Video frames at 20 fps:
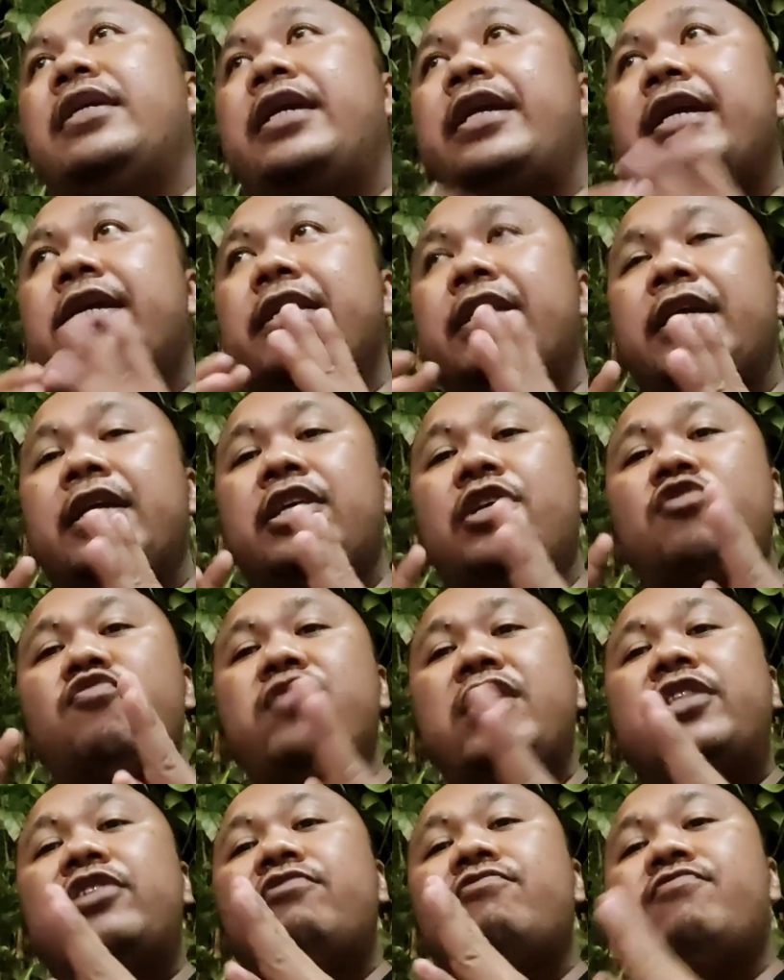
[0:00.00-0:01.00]
Ini
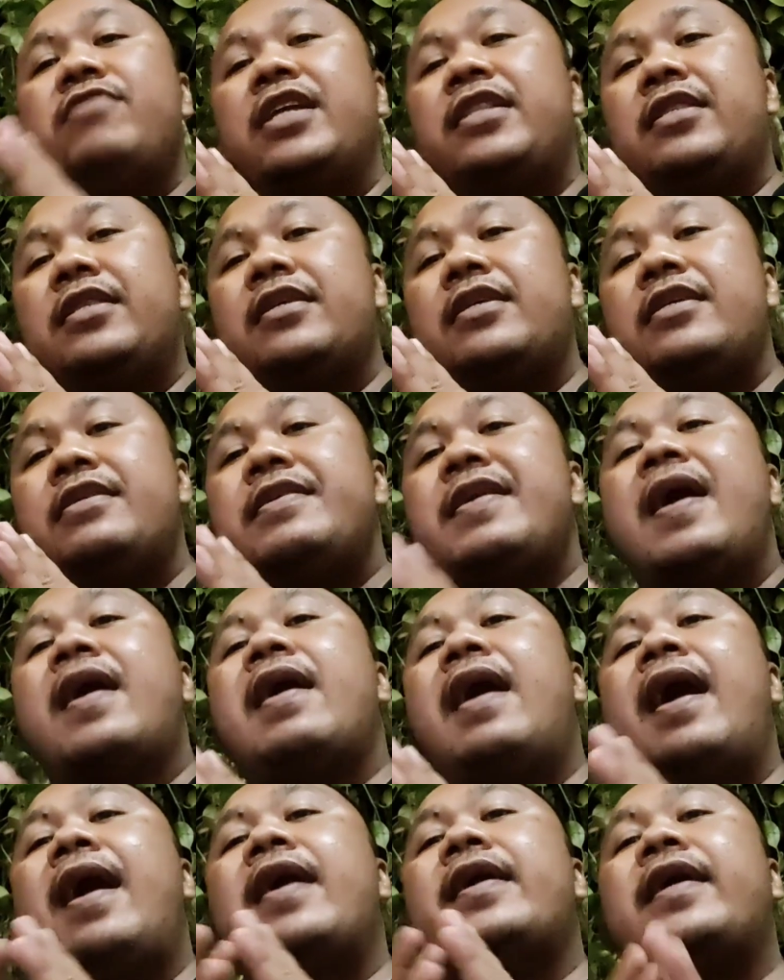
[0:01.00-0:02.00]
unit-unit yang
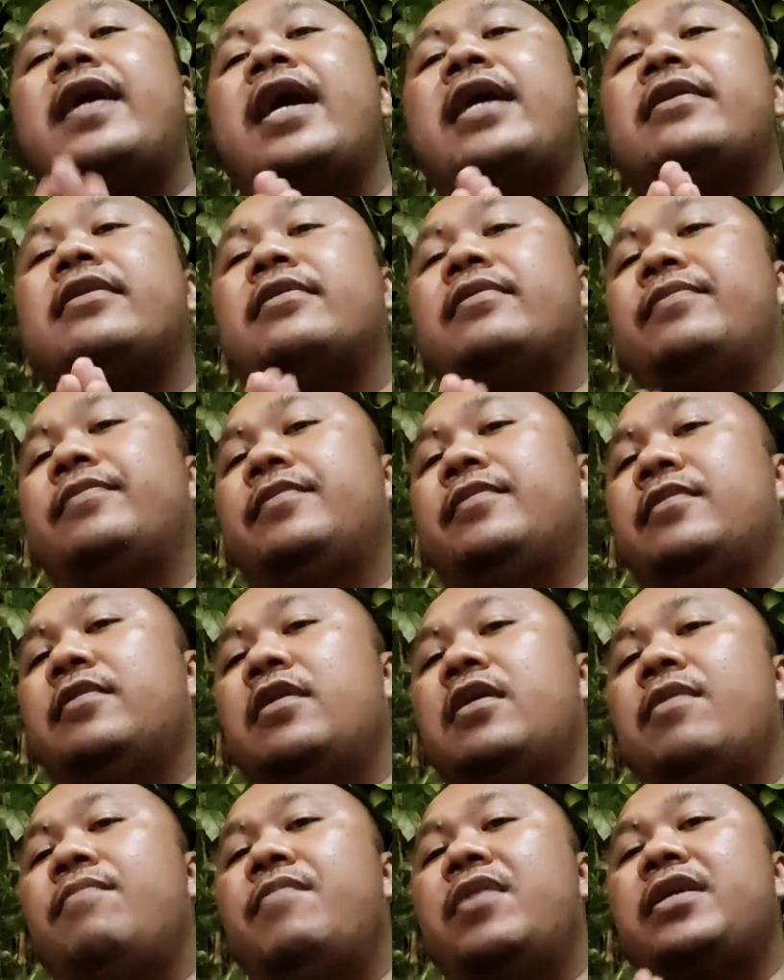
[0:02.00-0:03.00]
akan
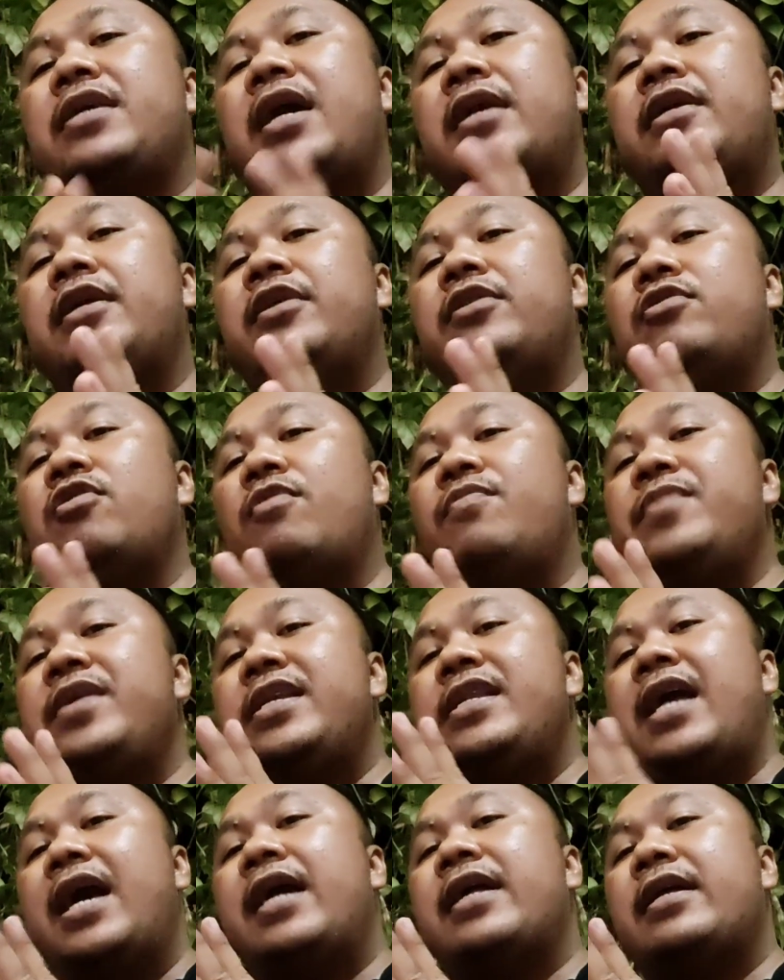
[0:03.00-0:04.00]
menjadi
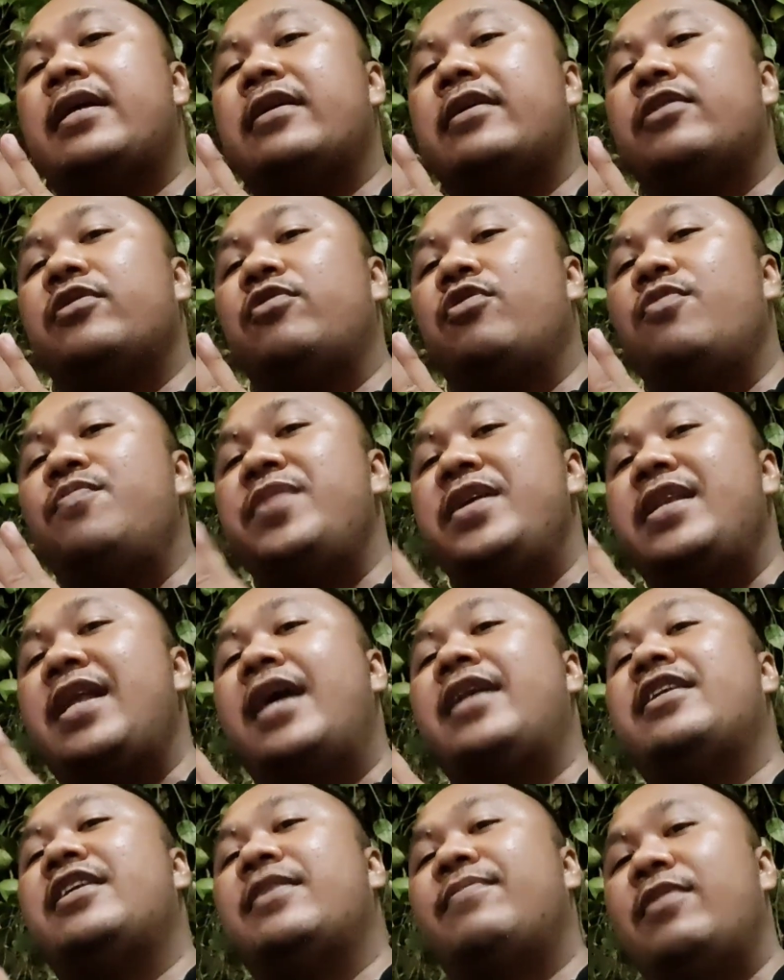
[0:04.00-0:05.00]
domina
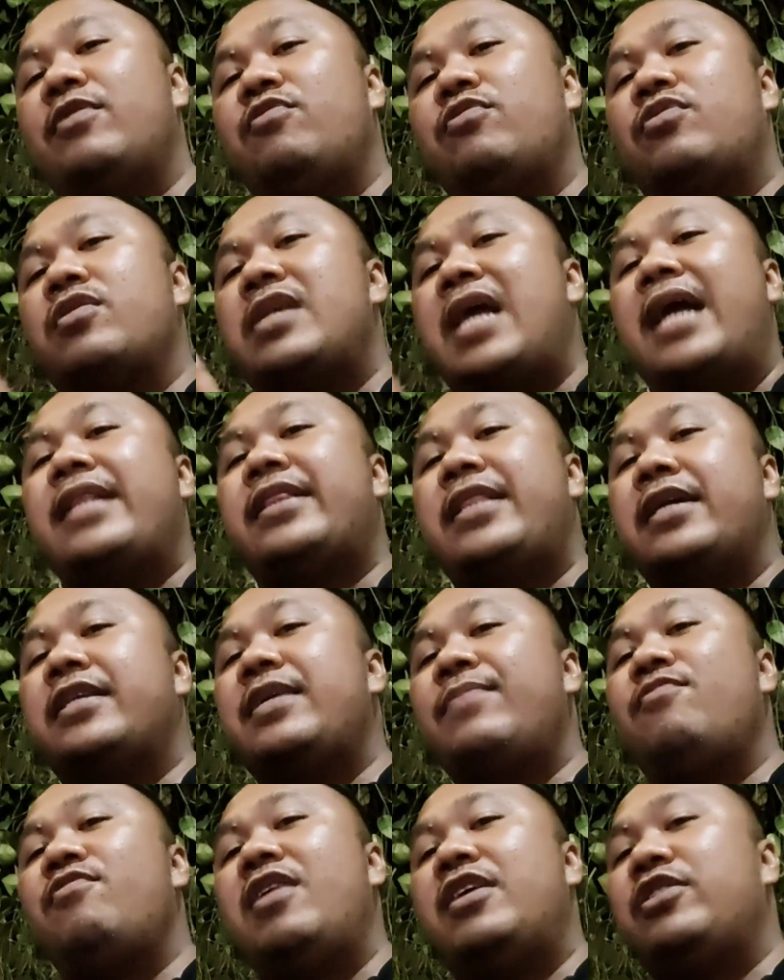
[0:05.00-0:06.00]
dominan teman untuk datang
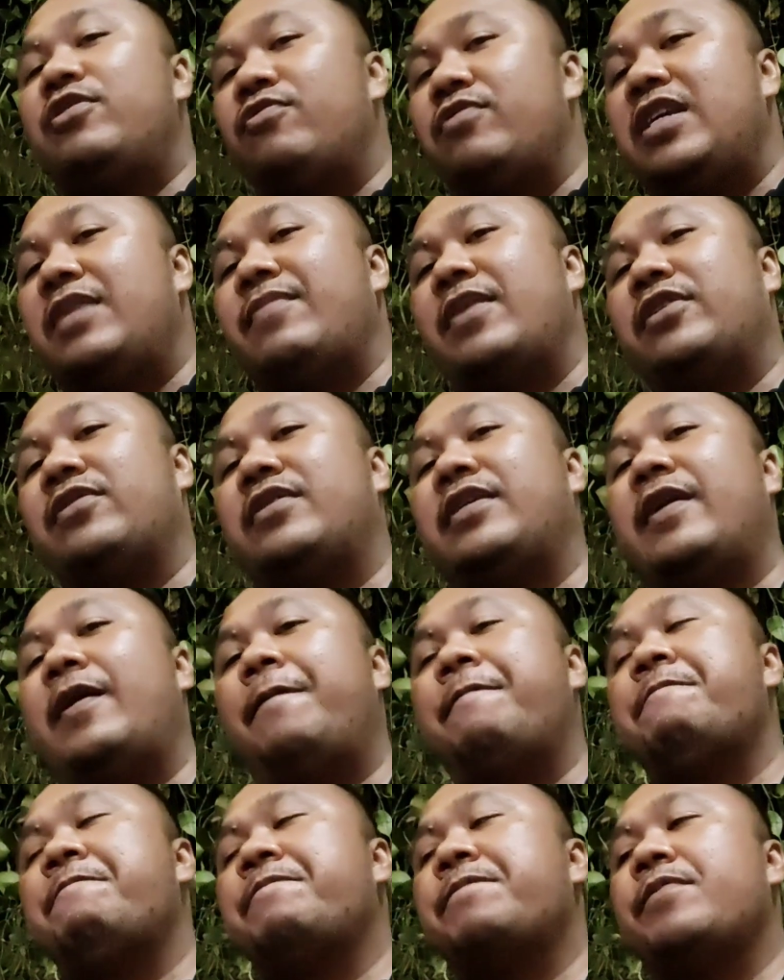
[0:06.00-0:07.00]
di bulan Juni maksudnya.
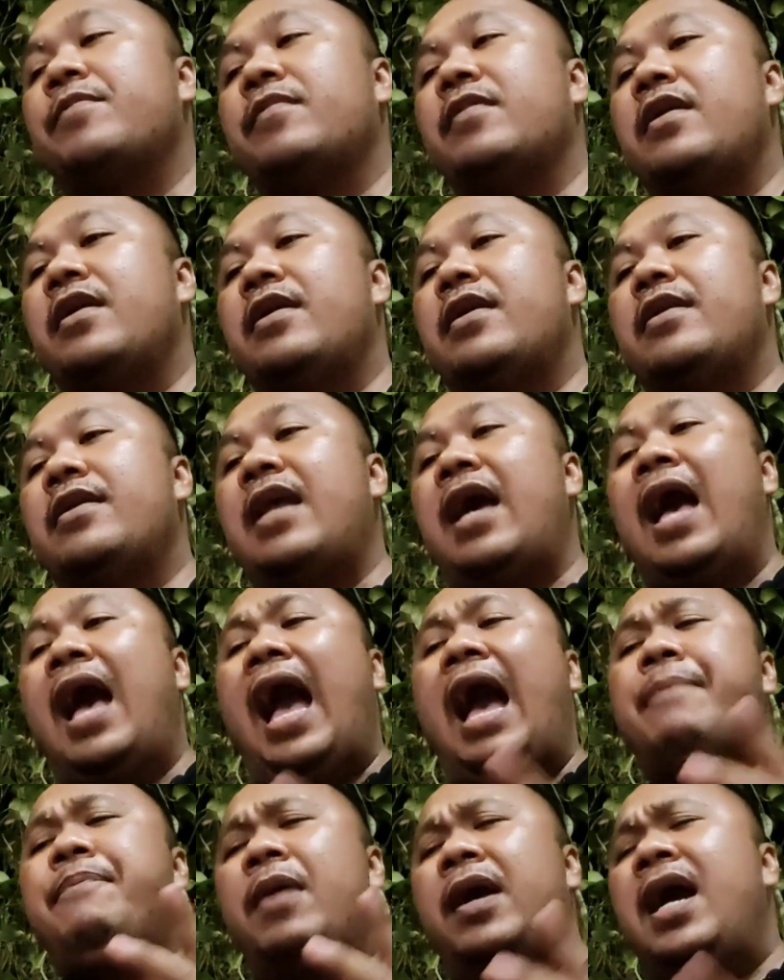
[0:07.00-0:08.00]
Nah,
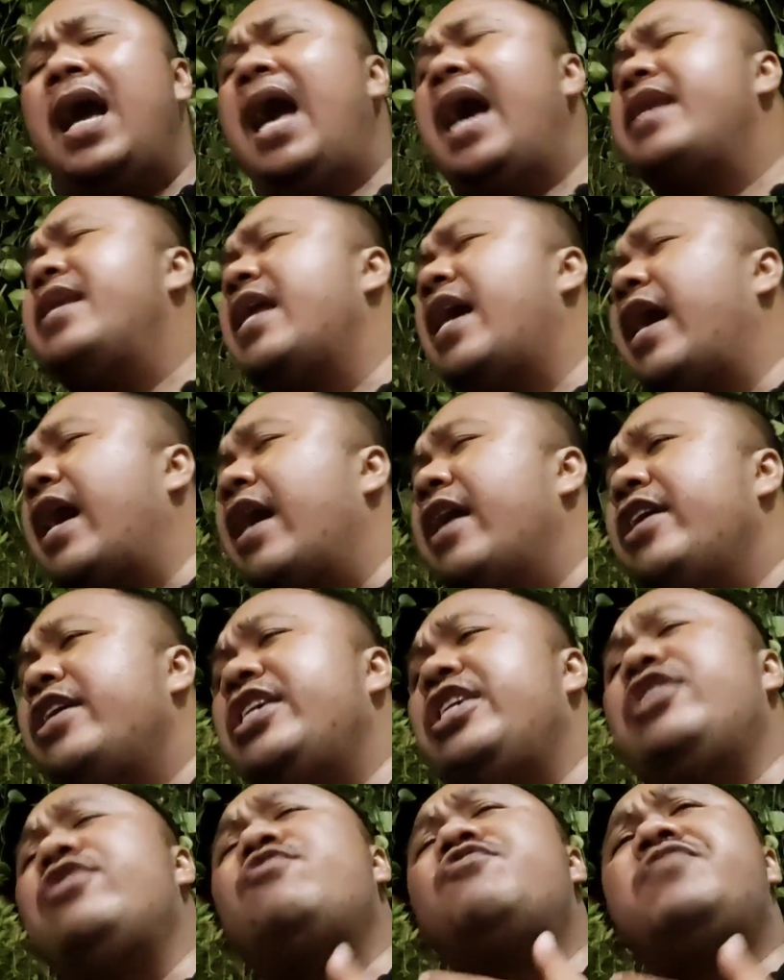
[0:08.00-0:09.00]
apakah ada
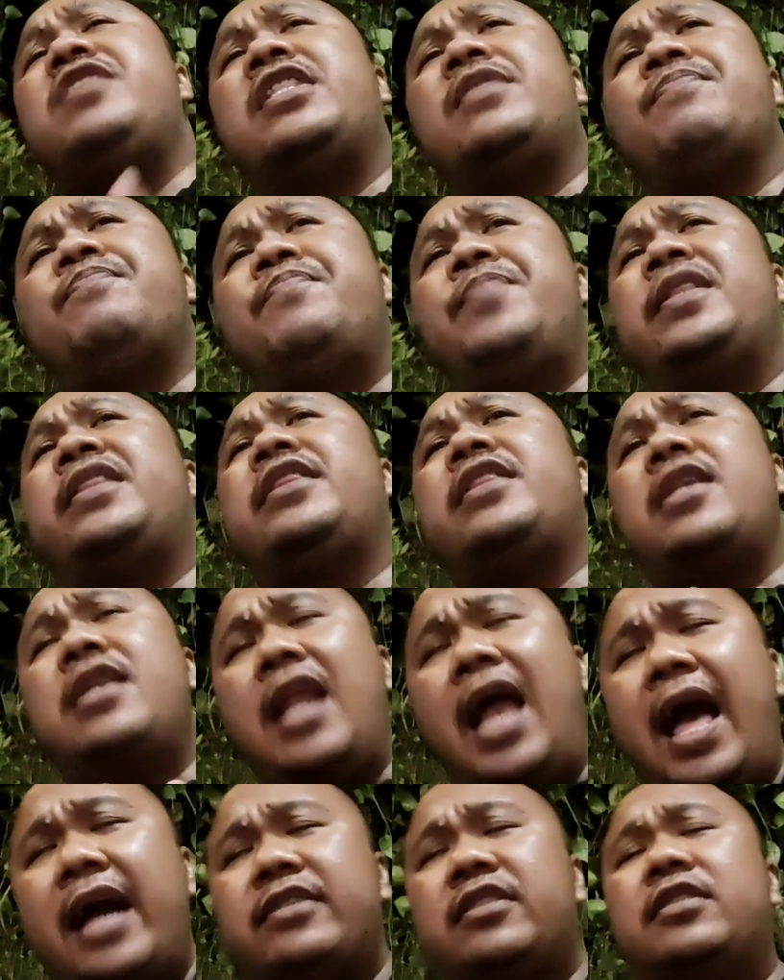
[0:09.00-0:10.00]
unit Beat
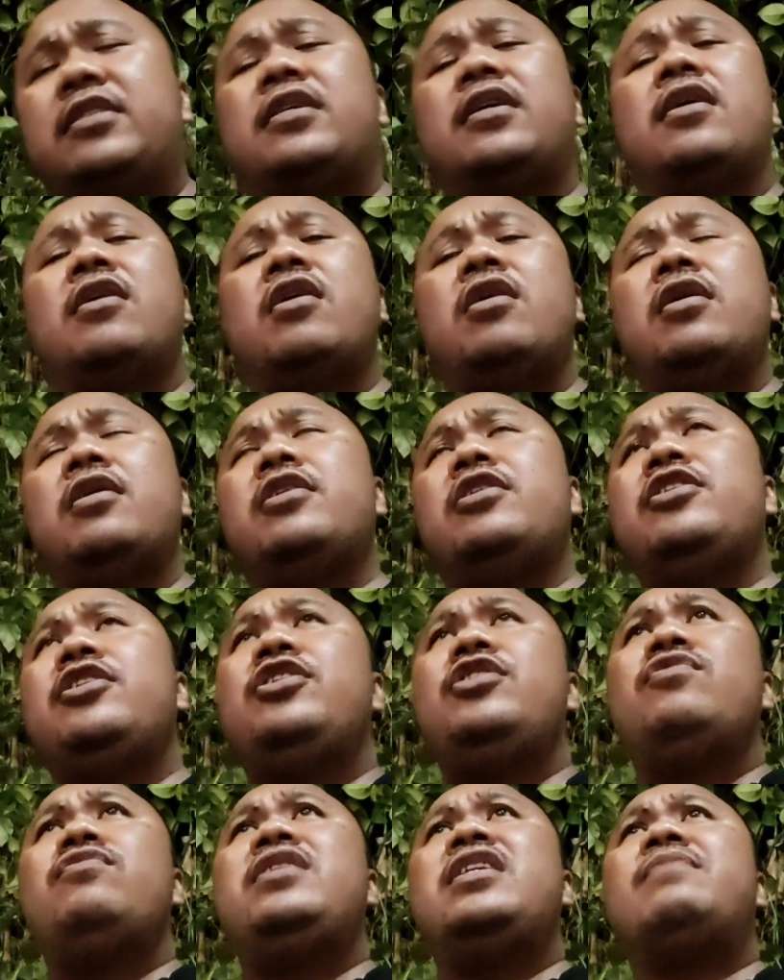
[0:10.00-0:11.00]
Deluxe,
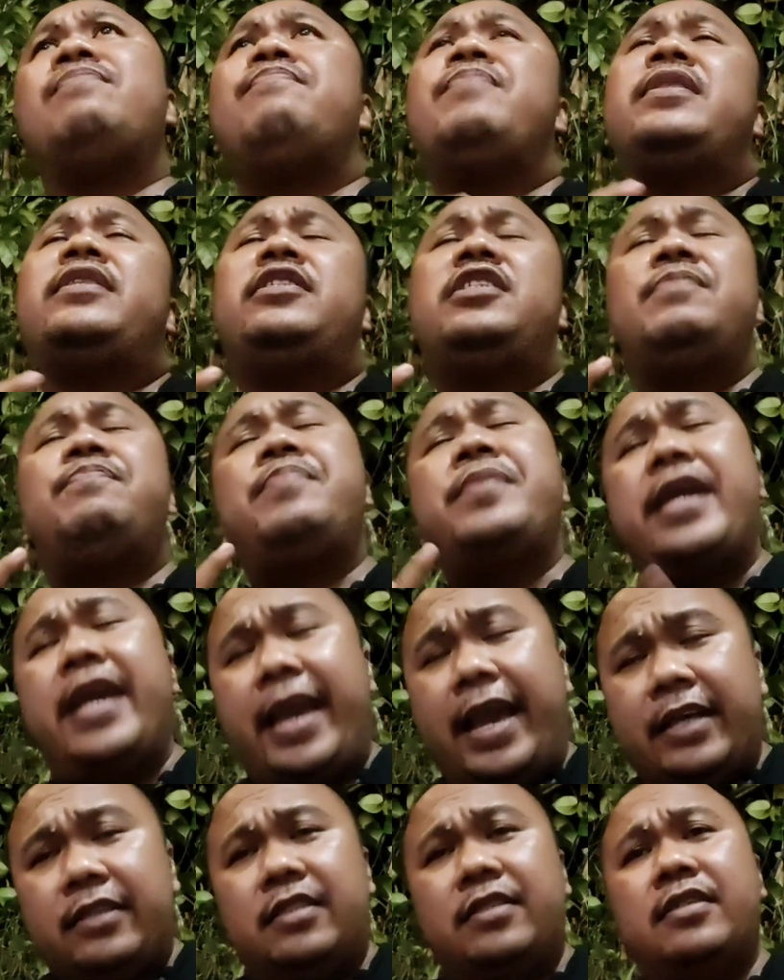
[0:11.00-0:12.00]
unit Beat
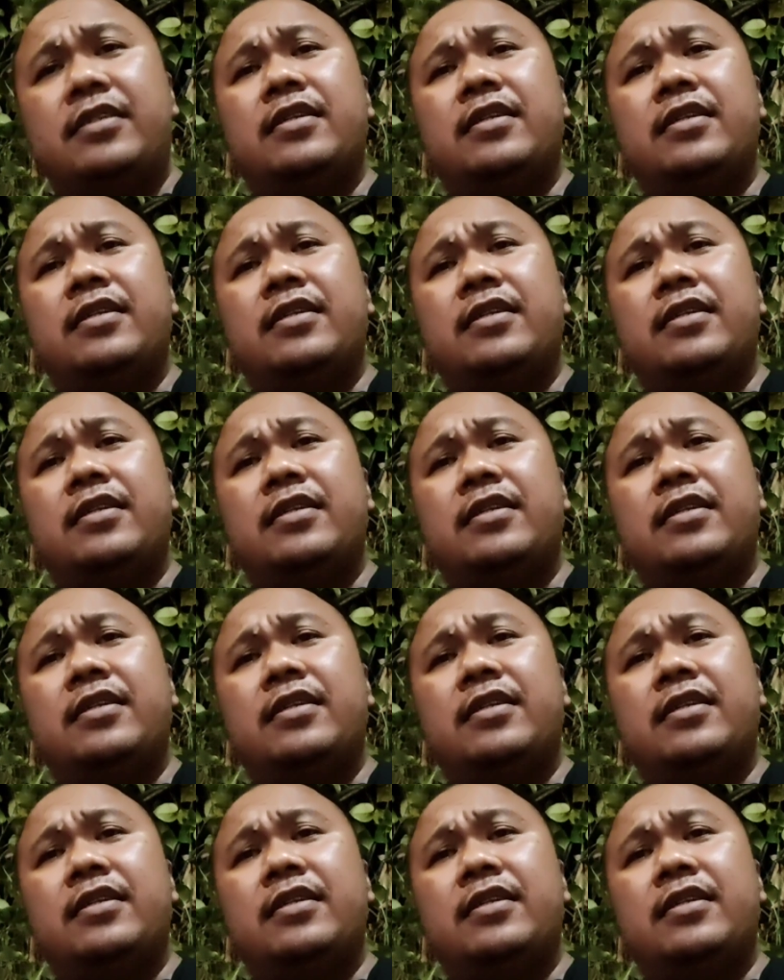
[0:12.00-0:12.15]
GBS